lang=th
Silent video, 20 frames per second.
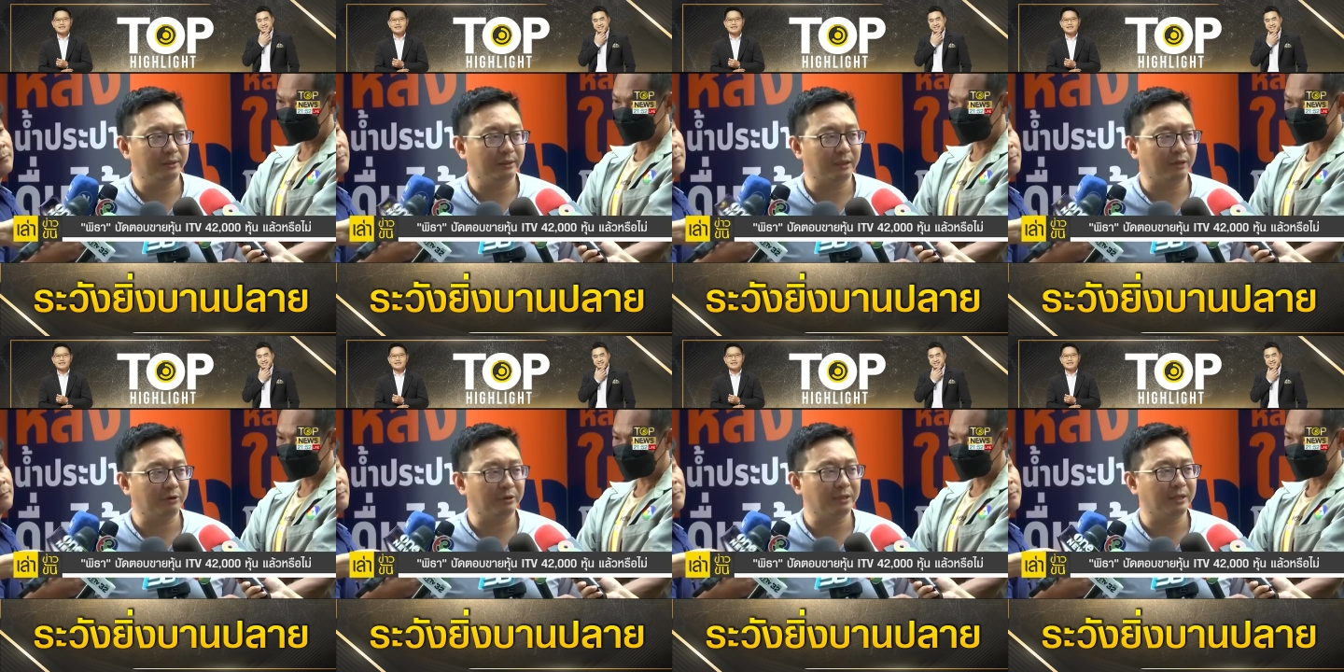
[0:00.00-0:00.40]

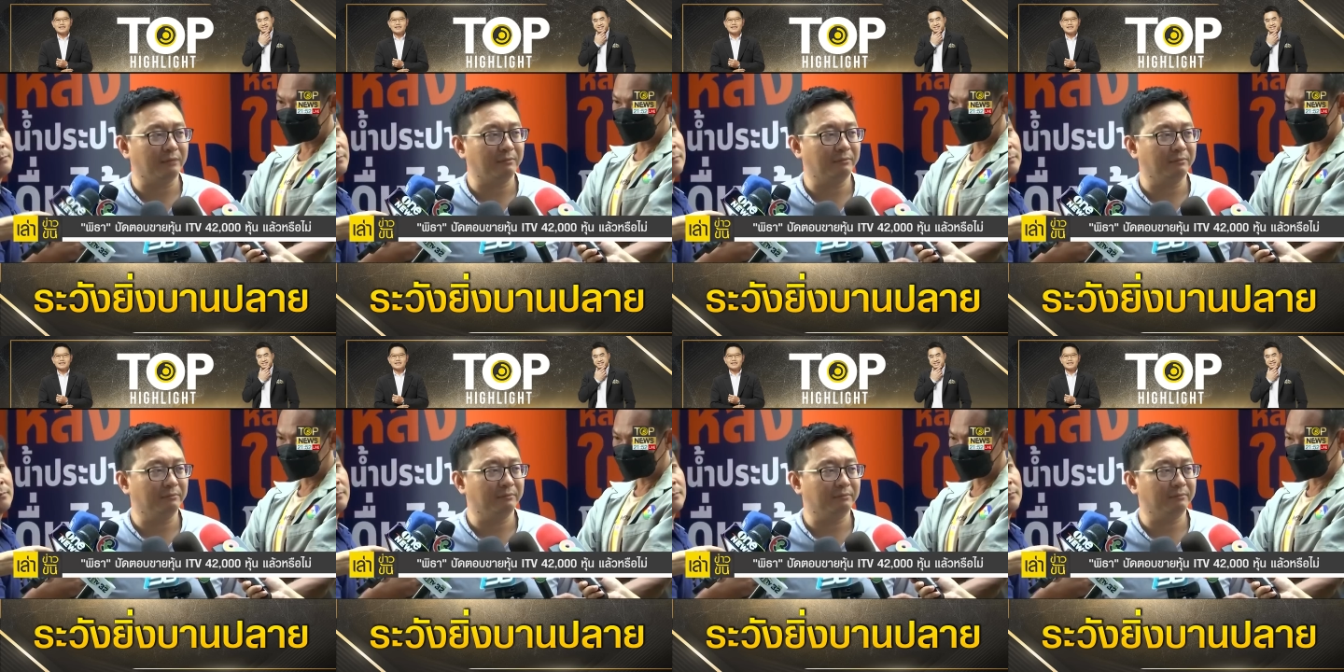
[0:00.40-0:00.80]
เราก็
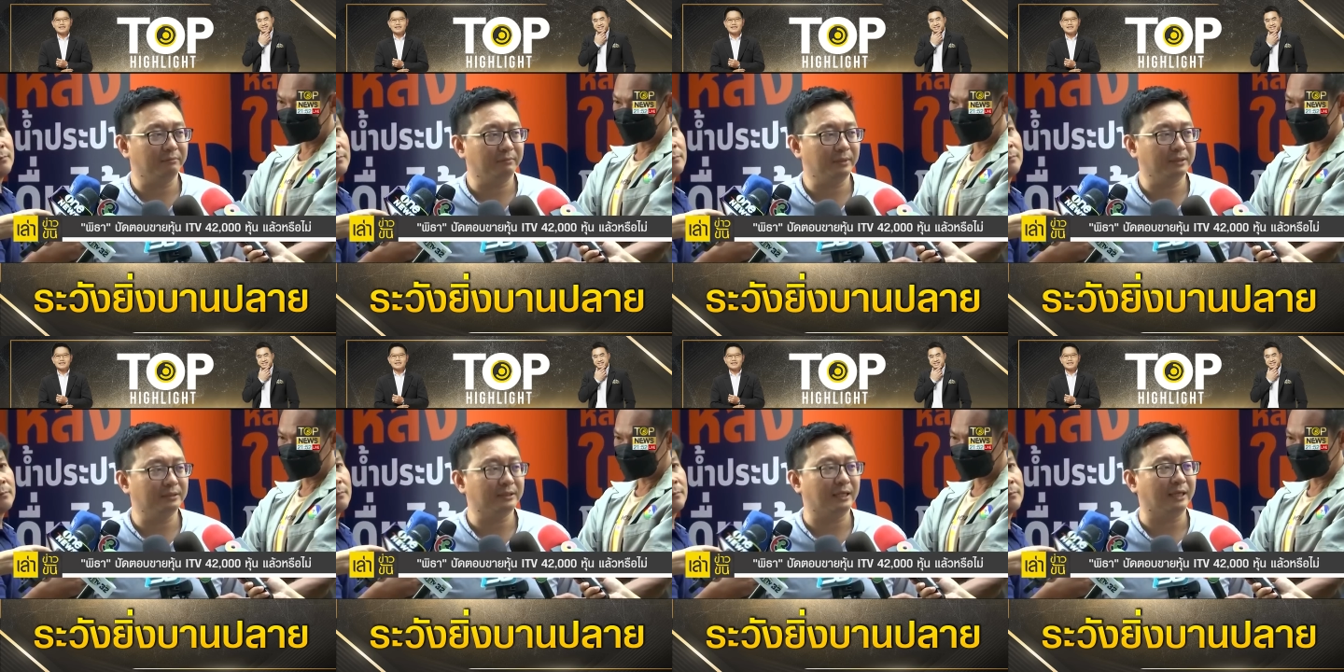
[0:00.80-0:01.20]
ยัง
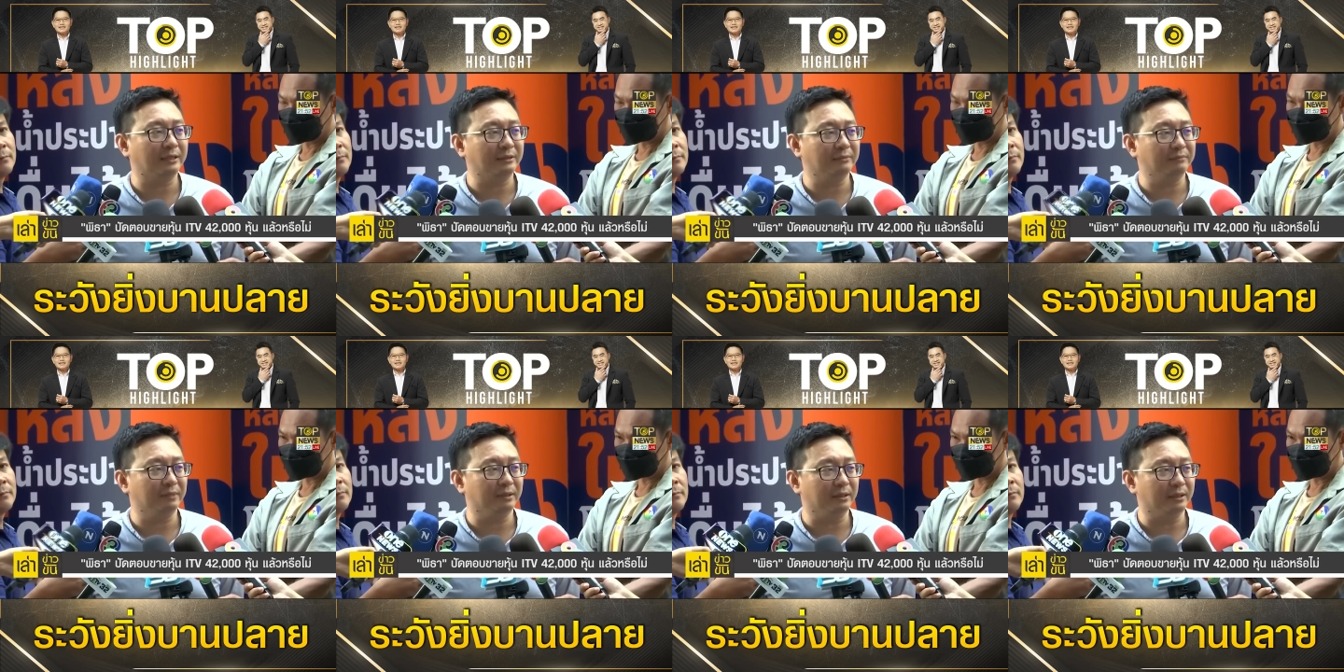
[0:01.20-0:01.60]
มั่นใจ
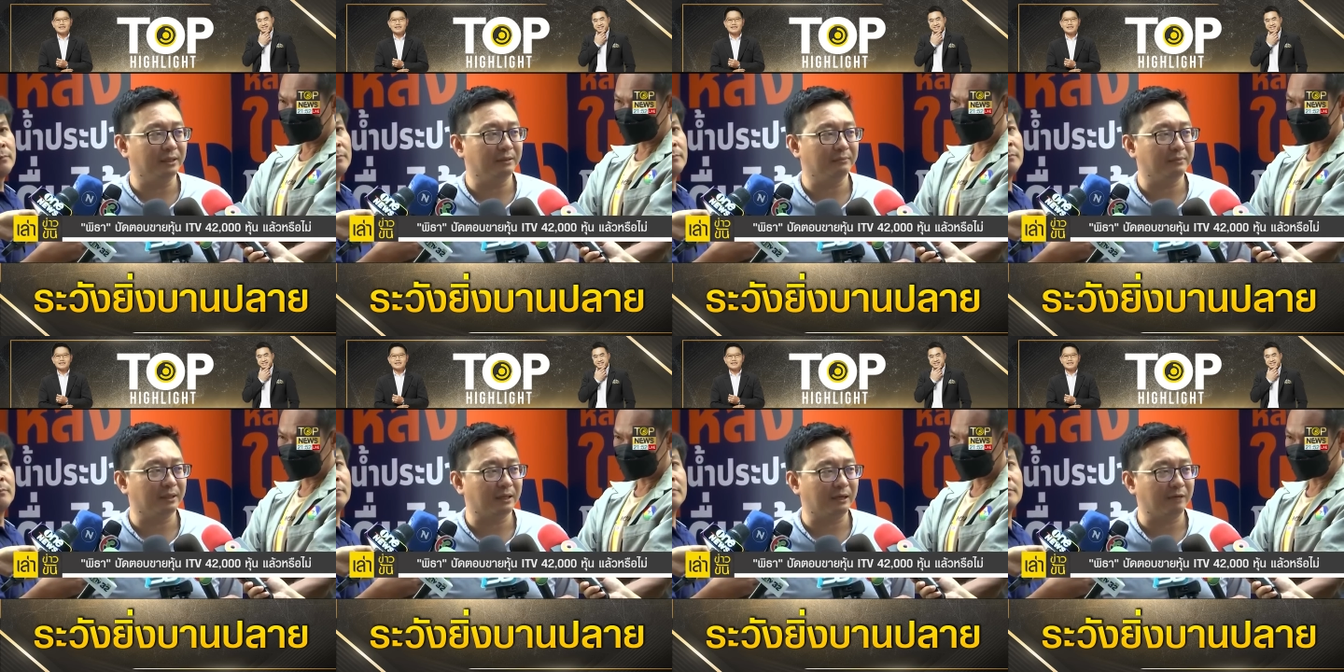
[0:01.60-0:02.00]
เหมือน
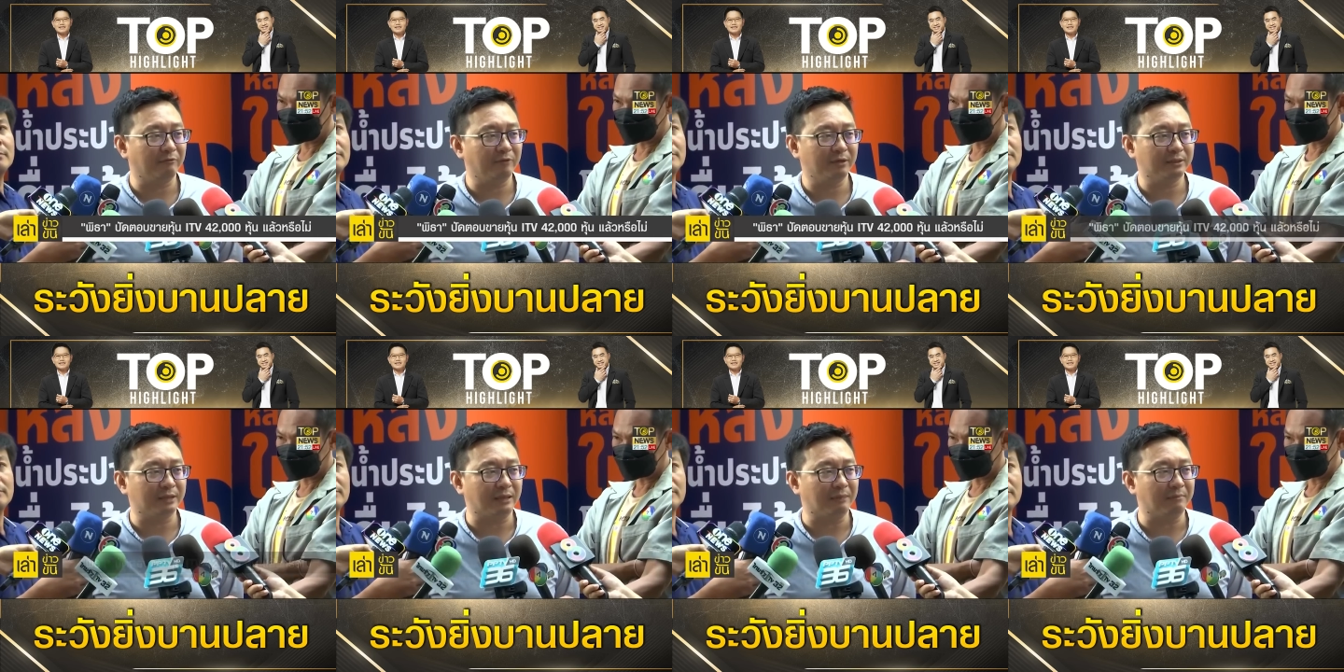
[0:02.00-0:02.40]
เดิมนะครับ
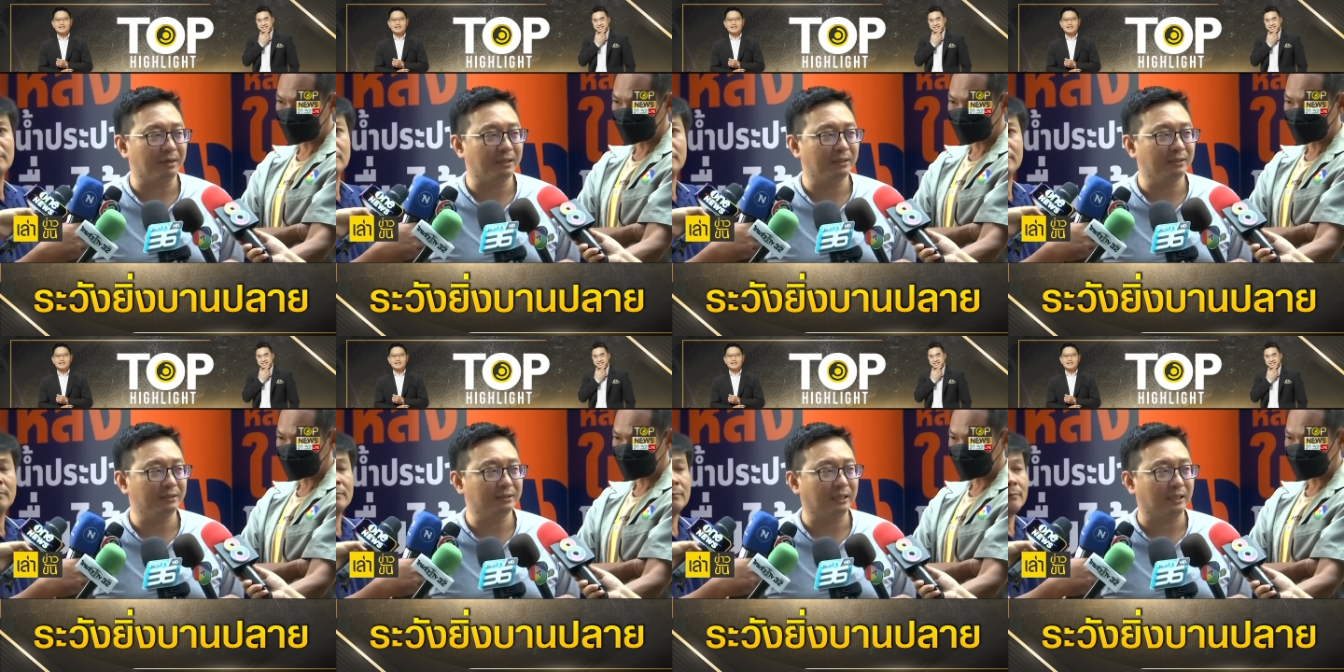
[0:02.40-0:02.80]
ว่าสา
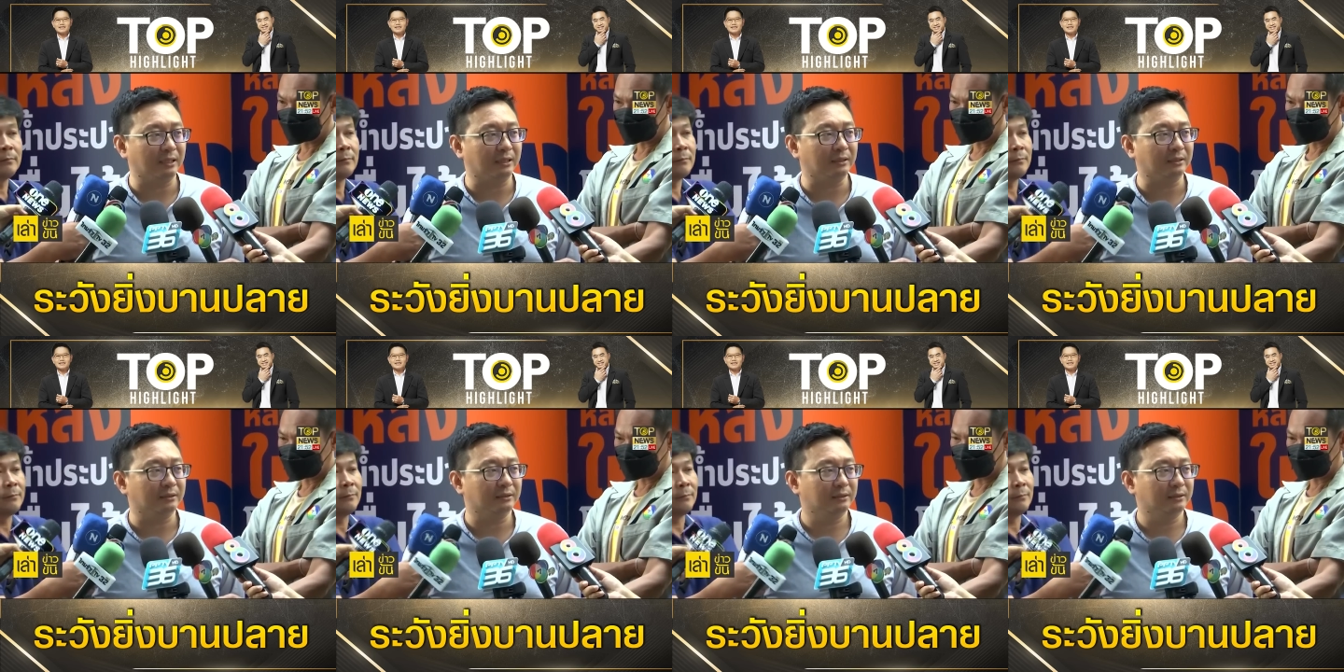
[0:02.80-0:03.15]
มารถที่จะ